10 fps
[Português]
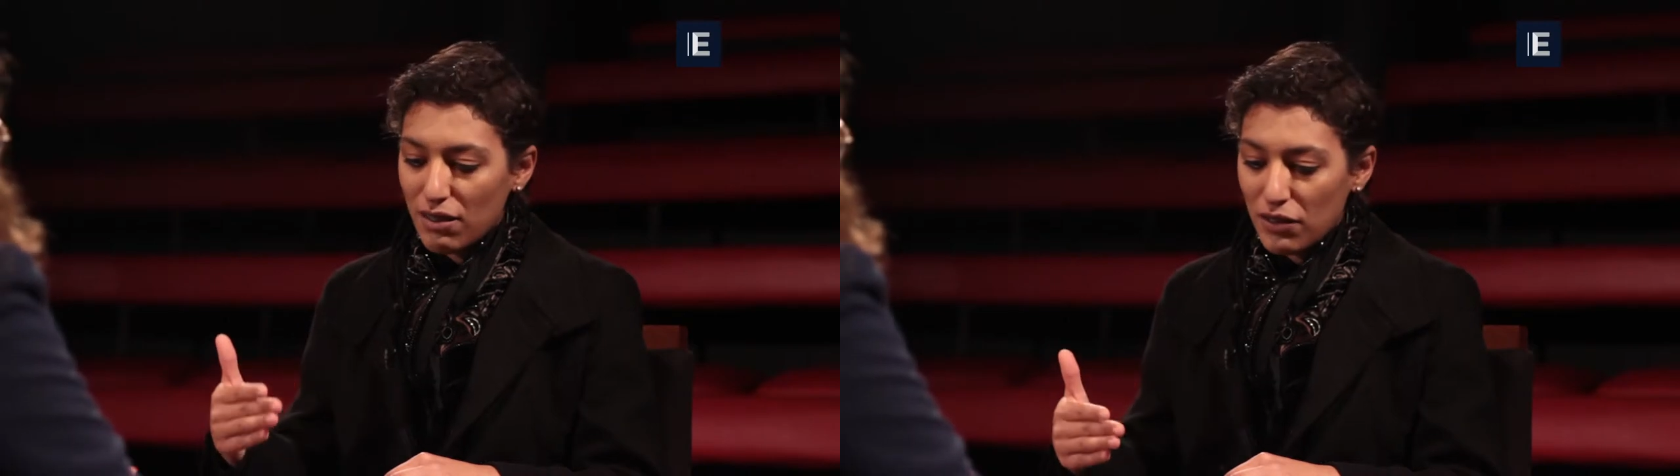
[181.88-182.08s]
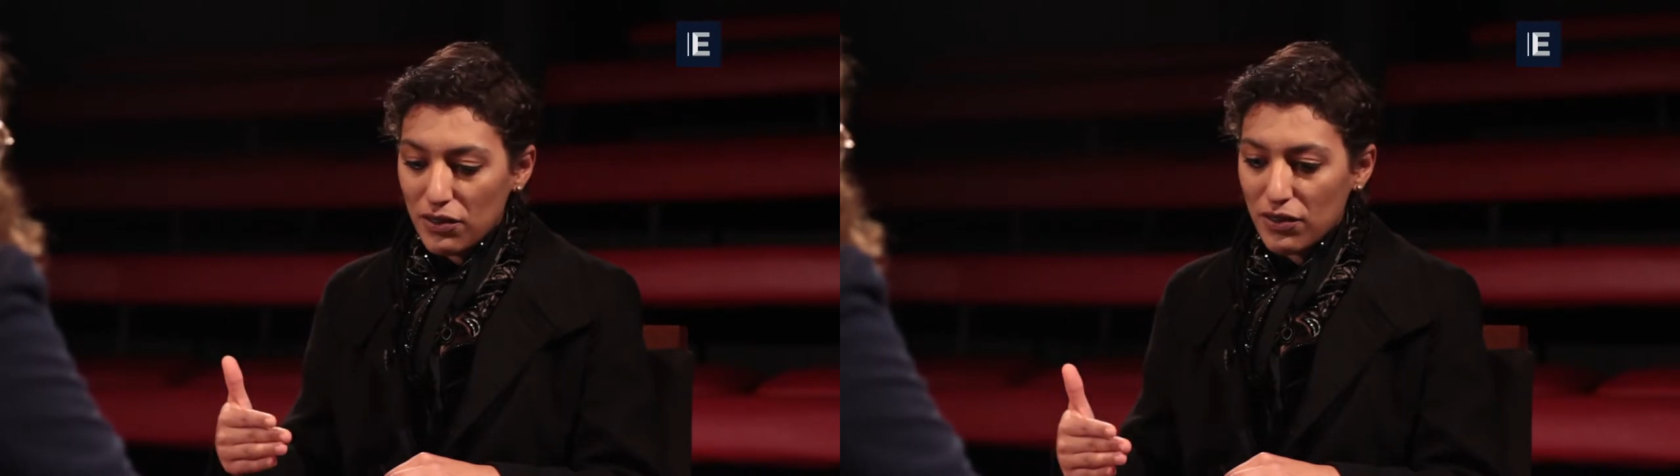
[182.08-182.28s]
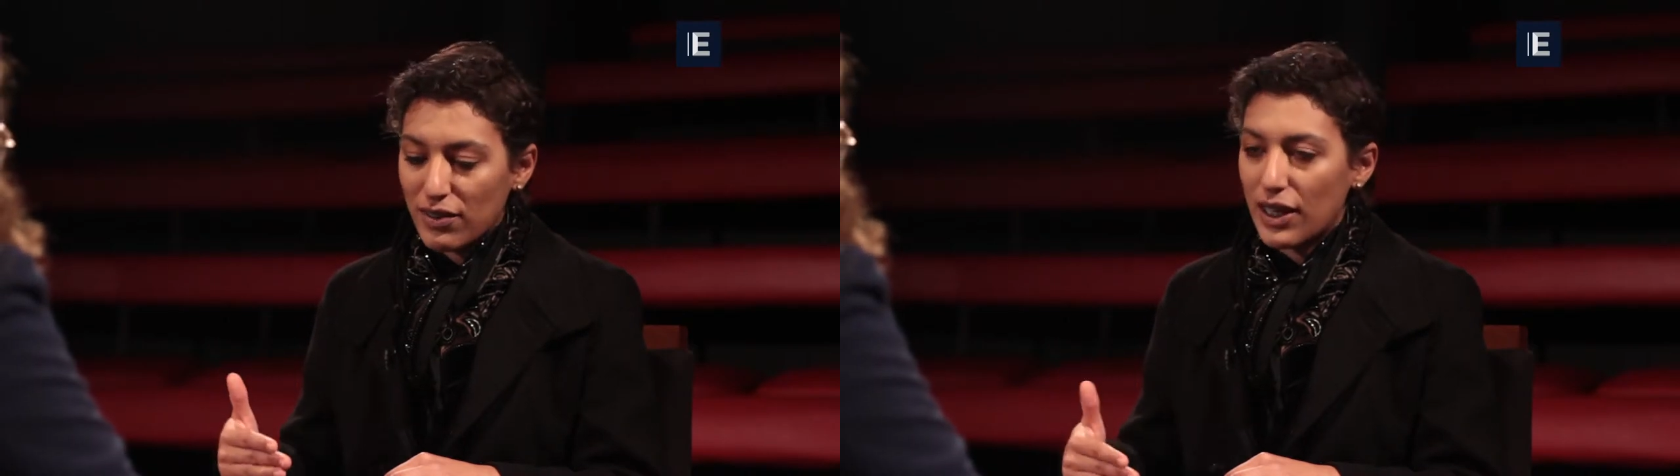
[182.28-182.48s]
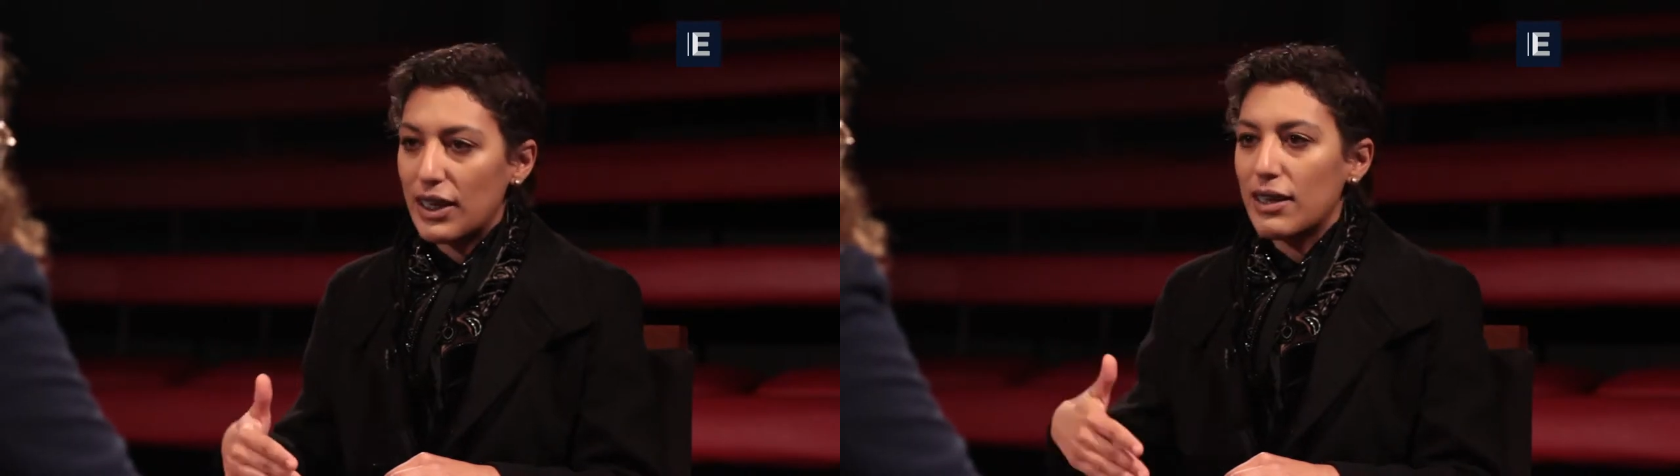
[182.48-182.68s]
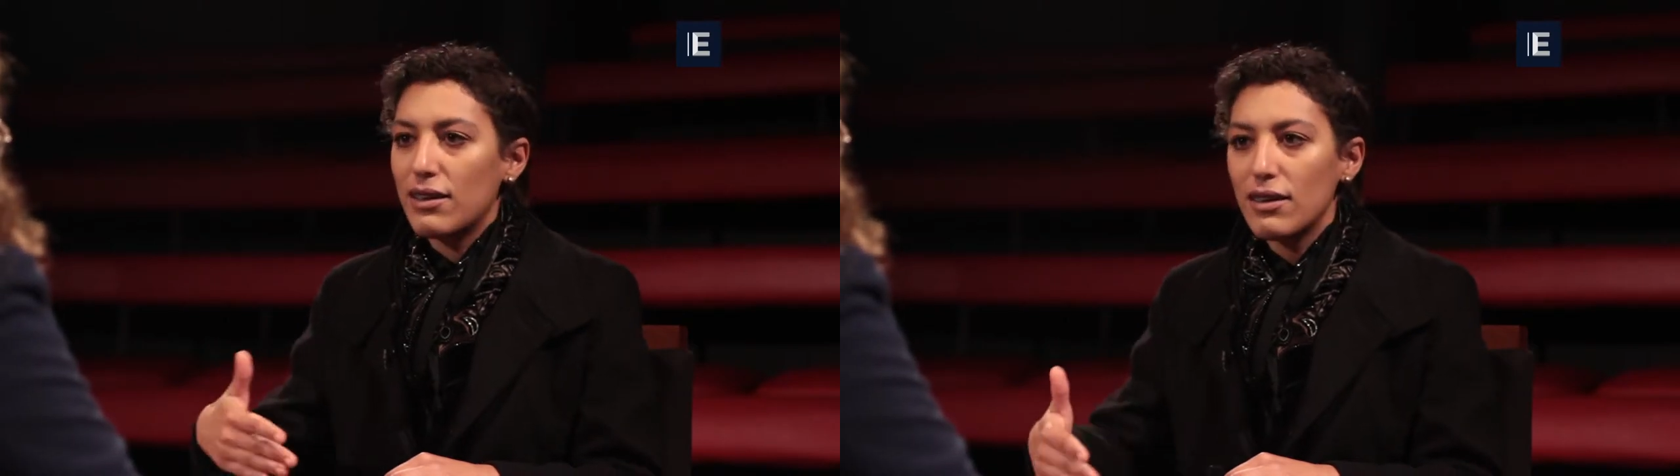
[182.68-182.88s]
talvez fossem
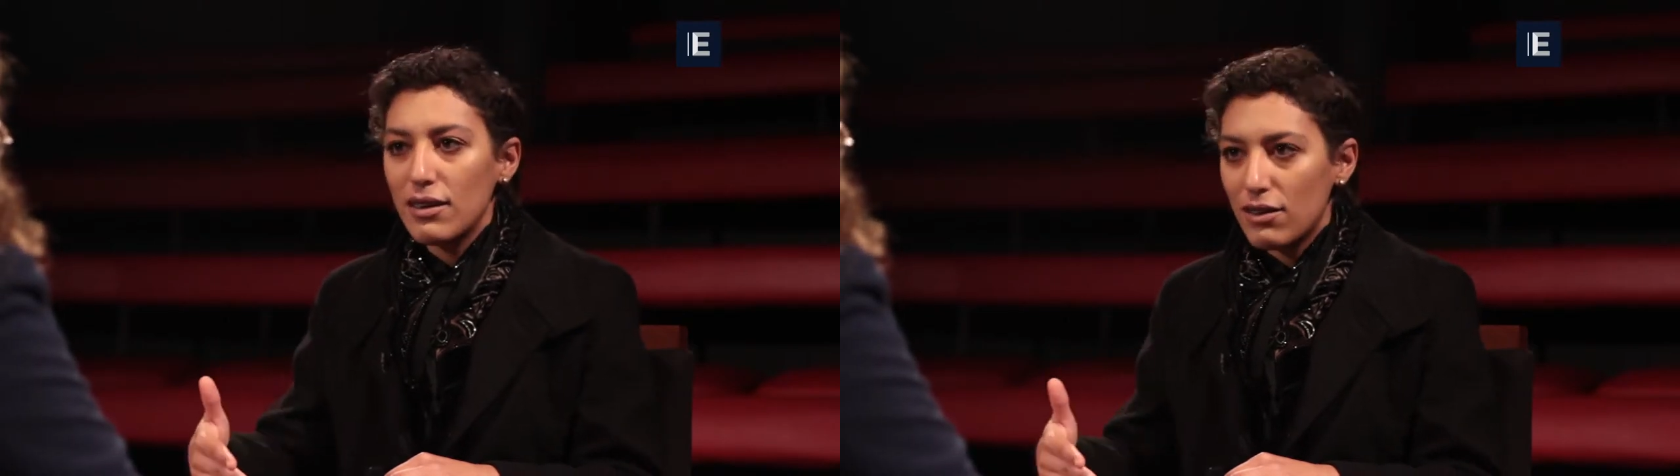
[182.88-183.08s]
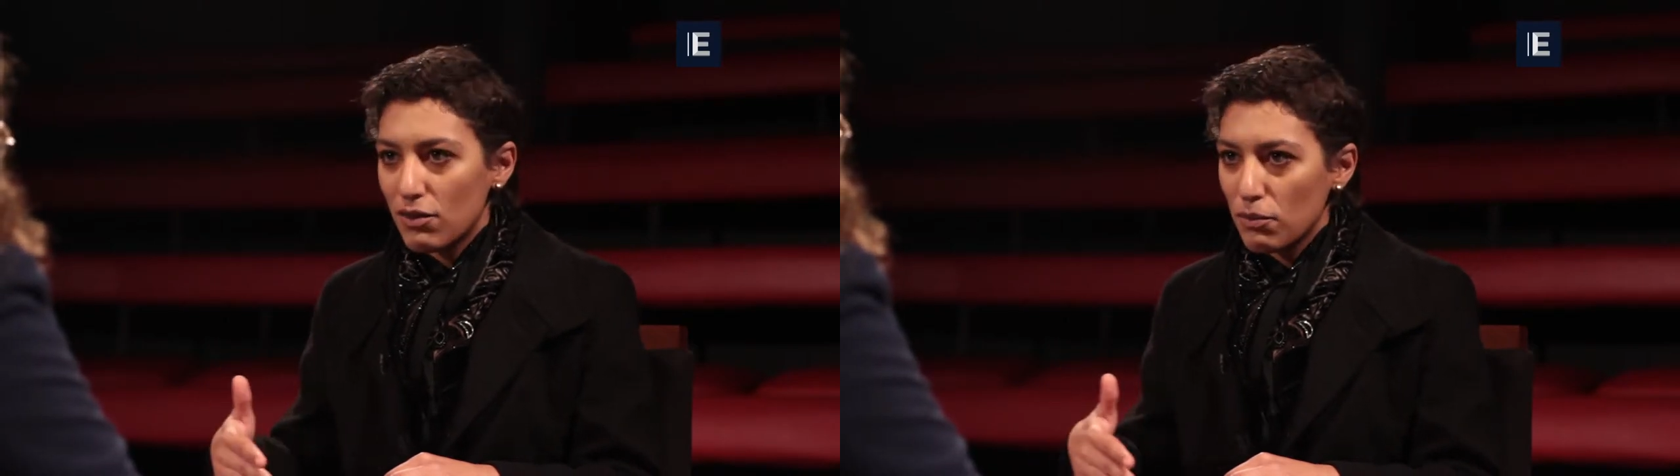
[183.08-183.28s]
alienantes,